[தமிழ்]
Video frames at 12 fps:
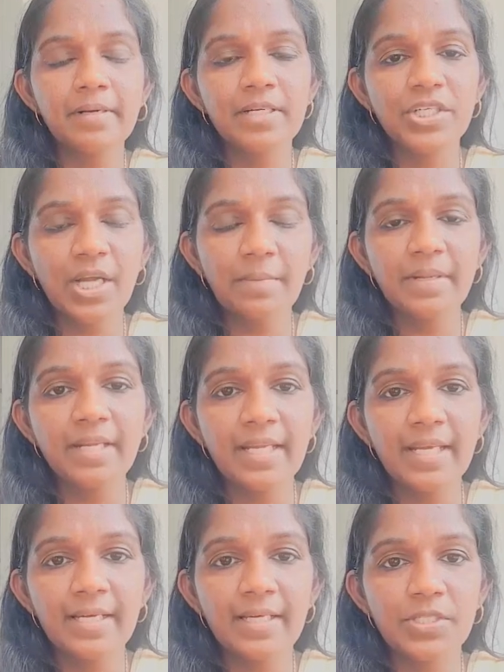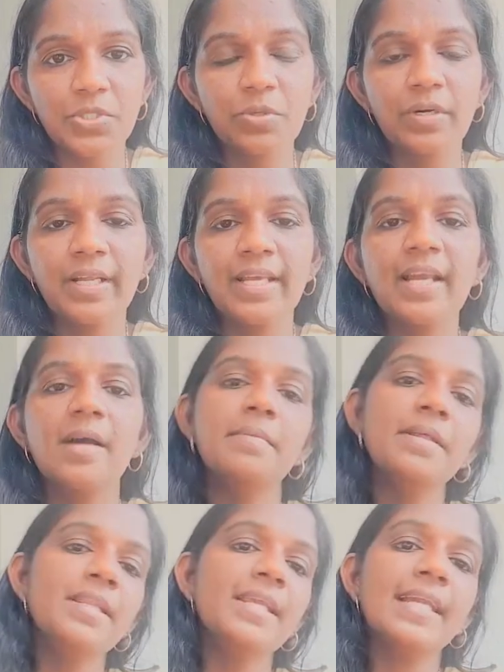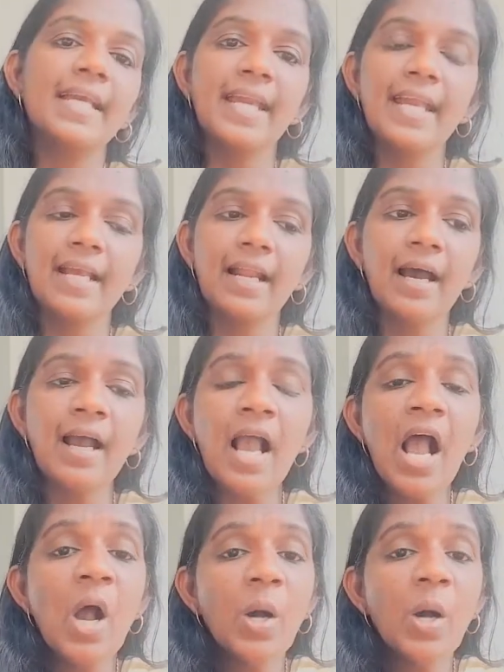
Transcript: ப்ரஷ் அப்படின்னு நீங்கள் சொல்கிறீங்க அப்படின்னு நீங்கள் கேட்கலாம்